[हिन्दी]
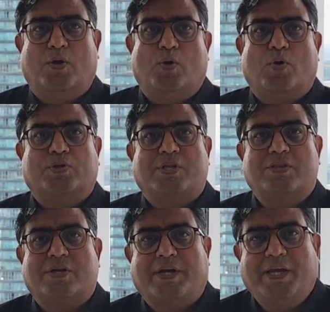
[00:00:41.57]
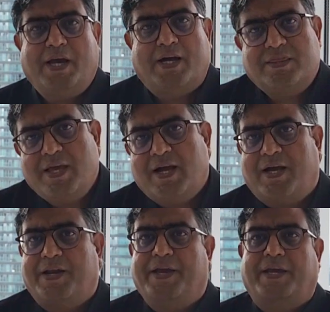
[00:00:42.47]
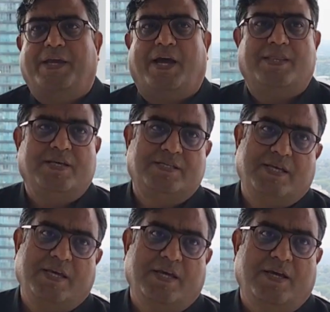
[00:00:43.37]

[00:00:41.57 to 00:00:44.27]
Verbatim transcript: लोकतंत्र की हत्या करने के इरादे से